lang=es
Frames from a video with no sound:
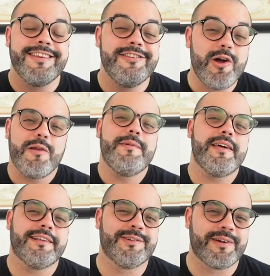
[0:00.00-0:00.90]
no
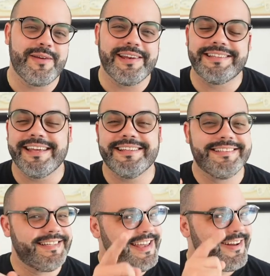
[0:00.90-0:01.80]
olvides de suscribirte
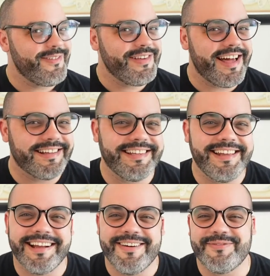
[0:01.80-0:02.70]
sin olvidarte de
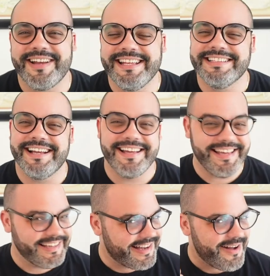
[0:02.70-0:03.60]
la campanita,
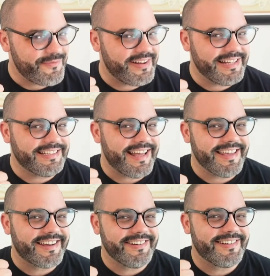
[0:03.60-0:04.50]
¿eh? Campanita
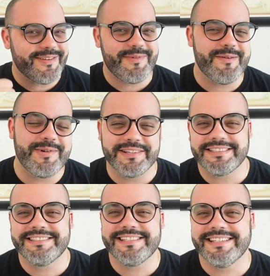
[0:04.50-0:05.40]
included, my brothers
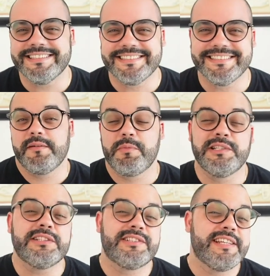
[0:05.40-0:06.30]
and sisters. Por
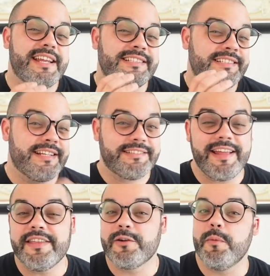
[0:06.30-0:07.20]
cierto, si quieres hacer
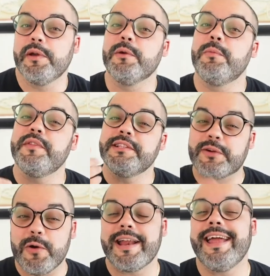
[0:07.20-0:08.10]
trading con mi grupo en
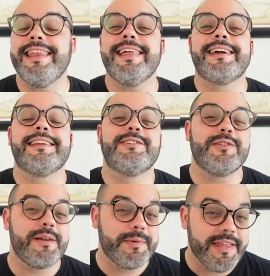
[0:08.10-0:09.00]
Discord, en la descripción
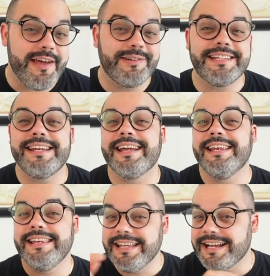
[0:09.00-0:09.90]
del video tienen
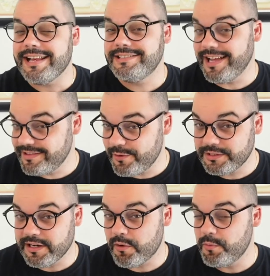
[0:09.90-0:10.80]
el link al chat de
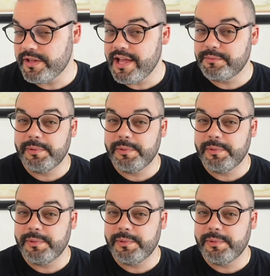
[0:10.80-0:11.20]
nuestra comunidad